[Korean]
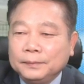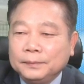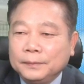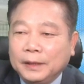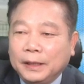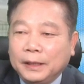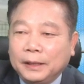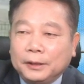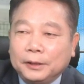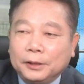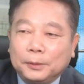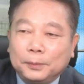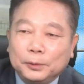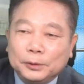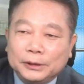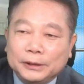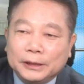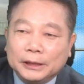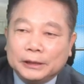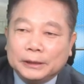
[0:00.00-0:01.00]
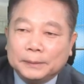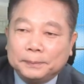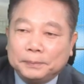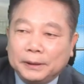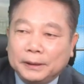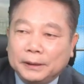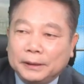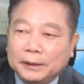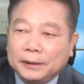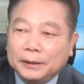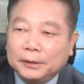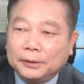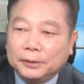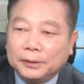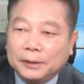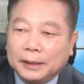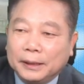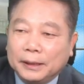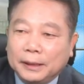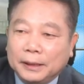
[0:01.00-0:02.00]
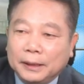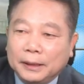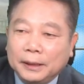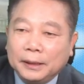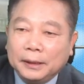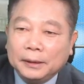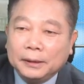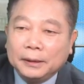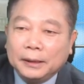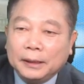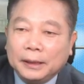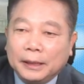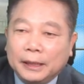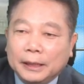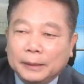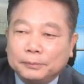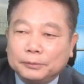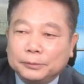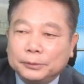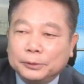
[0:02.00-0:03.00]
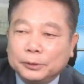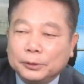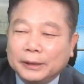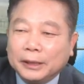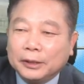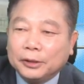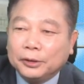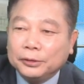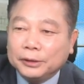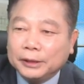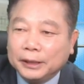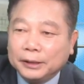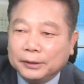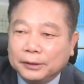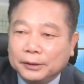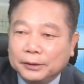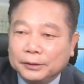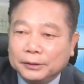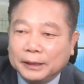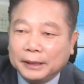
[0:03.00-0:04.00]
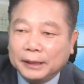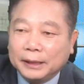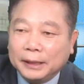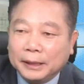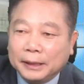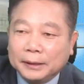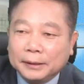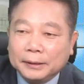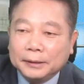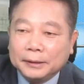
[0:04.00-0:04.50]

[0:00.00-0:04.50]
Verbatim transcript: 네, 여기 보시다시피 이렇게 아랫부분도 다 컨테이너인데